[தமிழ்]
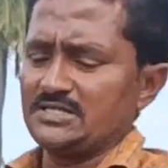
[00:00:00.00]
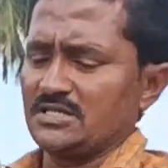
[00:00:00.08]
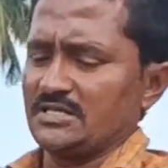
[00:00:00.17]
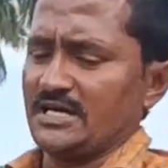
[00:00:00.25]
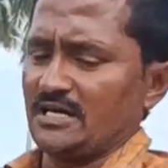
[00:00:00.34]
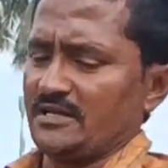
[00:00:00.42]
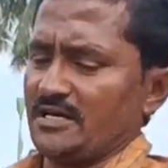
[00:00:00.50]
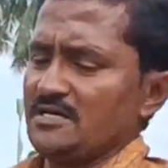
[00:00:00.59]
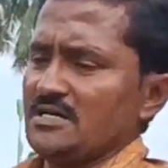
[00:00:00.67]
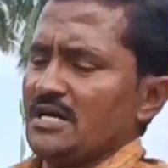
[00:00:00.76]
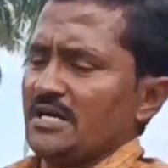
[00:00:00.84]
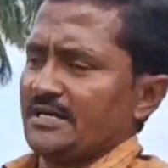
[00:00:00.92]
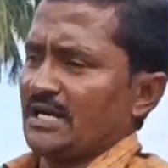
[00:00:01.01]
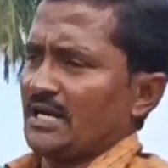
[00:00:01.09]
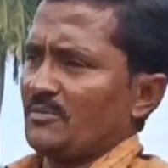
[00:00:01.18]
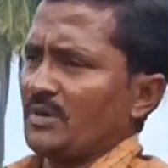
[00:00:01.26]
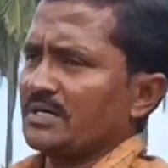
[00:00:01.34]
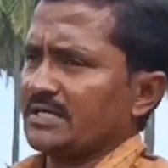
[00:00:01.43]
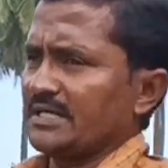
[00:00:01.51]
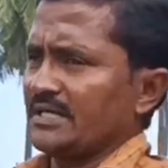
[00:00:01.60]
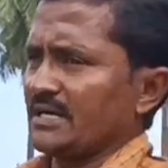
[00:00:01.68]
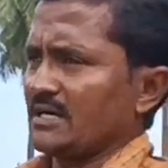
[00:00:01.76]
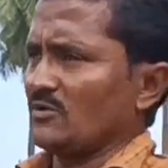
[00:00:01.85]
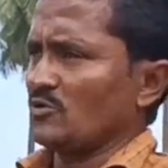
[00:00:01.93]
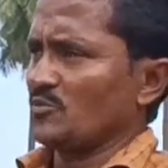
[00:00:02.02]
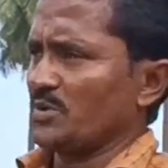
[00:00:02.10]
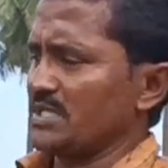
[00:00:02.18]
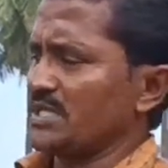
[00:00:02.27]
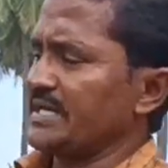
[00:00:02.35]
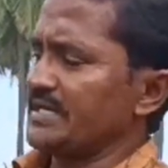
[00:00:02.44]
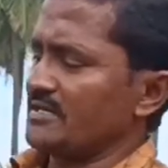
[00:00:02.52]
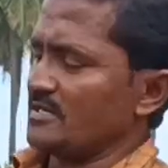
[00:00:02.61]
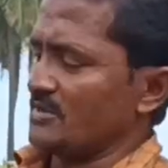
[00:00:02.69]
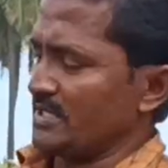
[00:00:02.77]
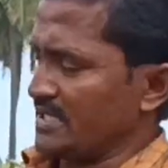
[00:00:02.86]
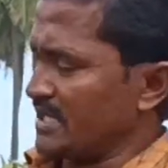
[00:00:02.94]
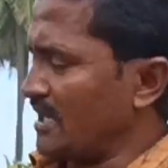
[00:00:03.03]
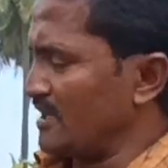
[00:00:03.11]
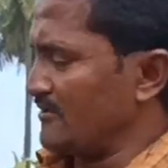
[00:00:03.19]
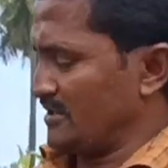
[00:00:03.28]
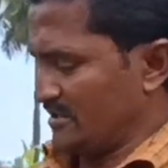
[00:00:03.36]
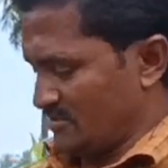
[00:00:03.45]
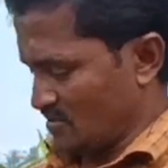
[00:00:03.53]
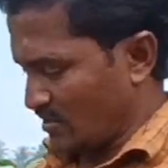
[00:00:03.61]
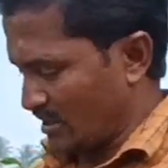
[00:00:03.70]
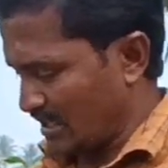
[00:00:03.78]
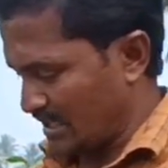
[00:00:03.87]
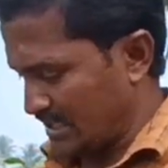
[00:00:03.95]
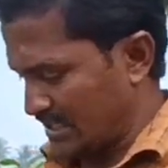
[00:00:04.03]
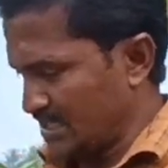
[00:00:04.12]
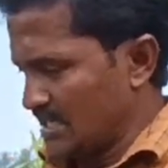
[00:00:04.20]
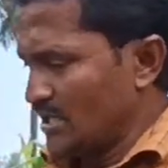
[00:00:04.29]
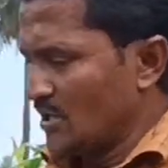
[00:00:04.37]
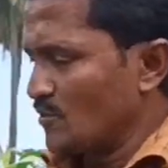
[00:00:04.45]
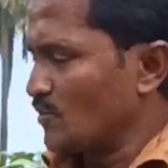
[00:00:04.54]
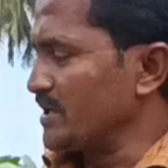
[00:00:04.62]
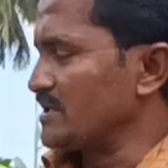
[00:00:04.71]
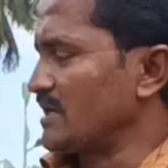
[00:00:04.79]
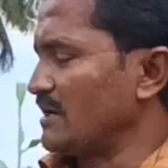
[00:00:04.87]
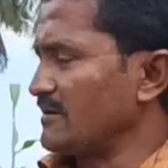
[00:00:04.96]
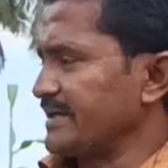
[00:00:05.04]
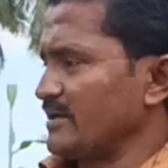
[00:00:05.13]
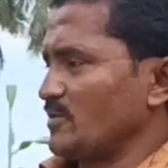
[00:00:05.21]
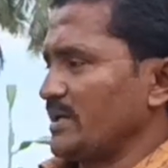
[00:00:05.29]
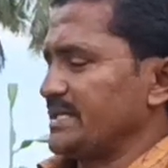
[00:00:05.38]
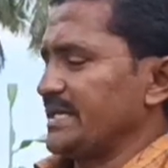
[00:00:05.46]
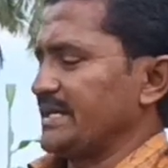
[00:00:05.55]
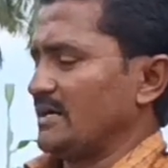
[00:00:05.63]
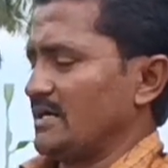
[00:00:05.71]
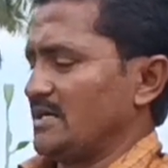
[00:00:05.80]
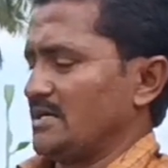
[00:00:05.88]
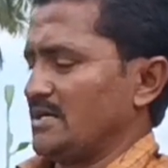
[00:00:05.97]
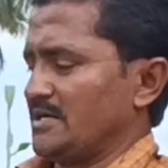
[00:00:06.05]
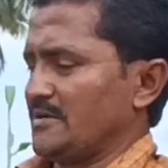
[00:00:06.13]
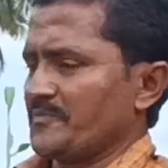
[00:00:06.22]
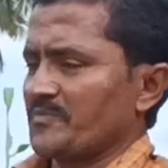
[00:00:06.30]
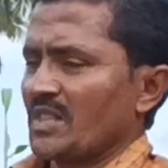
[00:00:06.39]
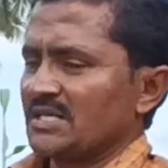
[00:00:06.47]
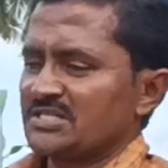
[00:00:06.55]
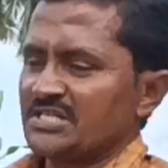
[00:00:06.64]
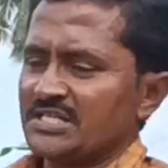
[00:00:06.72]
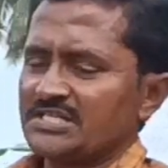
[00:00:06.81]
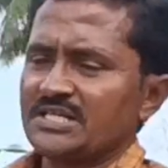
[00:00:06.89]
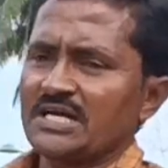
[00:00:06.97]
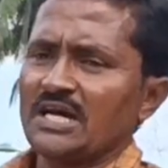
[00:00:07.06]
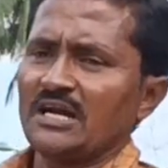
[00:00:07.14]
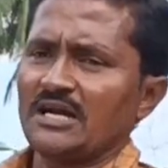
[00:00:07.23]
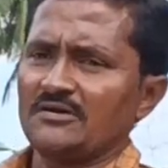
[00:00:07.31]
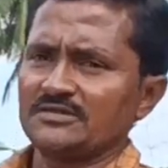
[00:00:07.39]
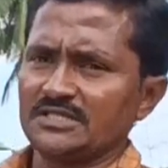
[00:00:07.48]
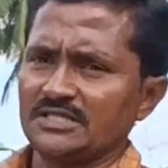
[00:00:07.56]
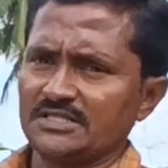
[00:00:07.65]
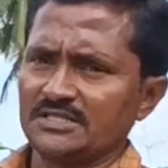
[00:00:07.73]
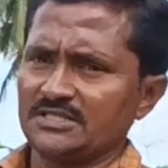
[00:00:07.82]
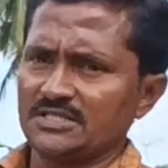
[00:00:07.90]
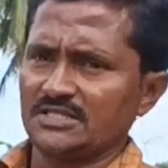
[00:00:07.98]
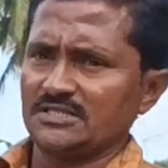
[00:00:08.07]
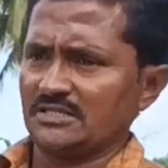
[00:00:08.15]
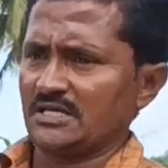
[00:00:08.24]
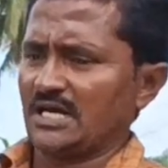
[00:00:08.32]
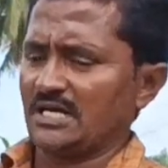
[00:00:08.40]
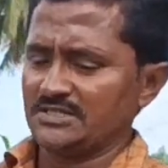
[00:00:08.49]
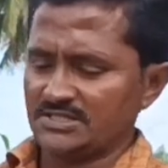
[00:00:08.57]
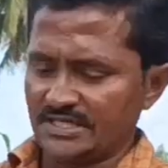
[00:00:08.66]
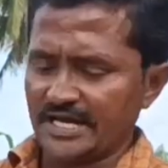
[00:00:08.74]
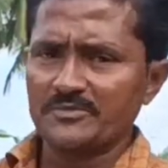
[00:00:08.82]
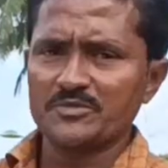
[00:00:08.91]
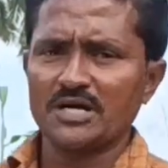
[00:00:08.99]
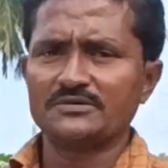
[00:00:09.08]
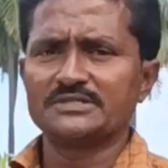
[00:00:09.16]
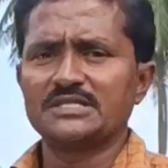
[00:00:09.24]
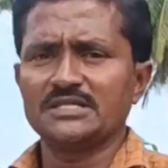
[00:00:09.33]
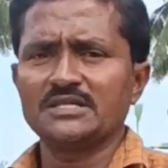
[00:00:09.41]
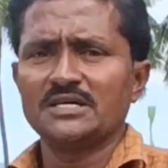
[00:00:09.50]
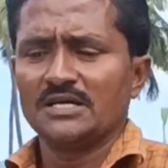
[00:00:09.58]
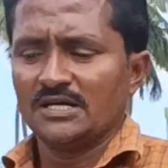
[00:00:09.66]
அழிஞ்சதுனால தான் நல்ல பாக்டீரியாக்கள் உற்பத்தி ஆகி இந்த மாதிரி காளான் வருதுன்னு சொல்கிறாங்க இப்போ இதனால் வரைக்கும் பார்த்தீங்கன்னா சின்ன சின்ன காளானாக வந்துகிட்டு இருந்துச்சு இந்த நாலஞ்சு டைம் தான் வந்து